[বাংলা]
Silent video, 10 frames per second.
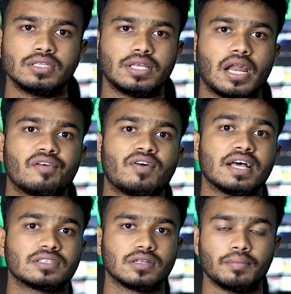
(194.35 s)
যারা
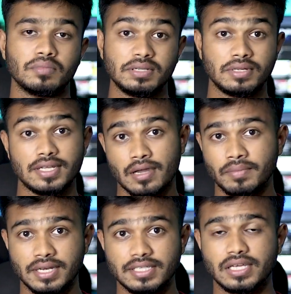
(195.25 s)
ফার্স্টে আমি আমি
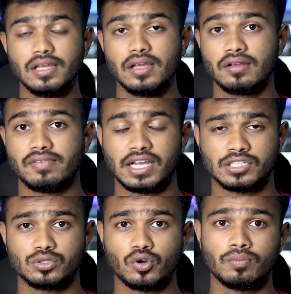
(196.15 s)
নিজেই
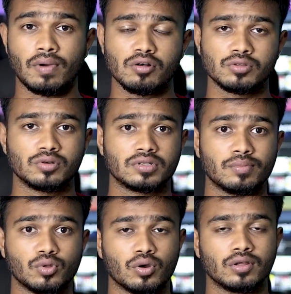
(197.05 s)
ফার্স্টে যখন মাউস ধরছিলাম
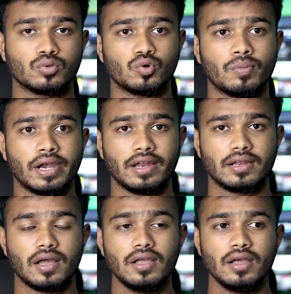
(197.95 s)
তখন কিন্তু মানে এটা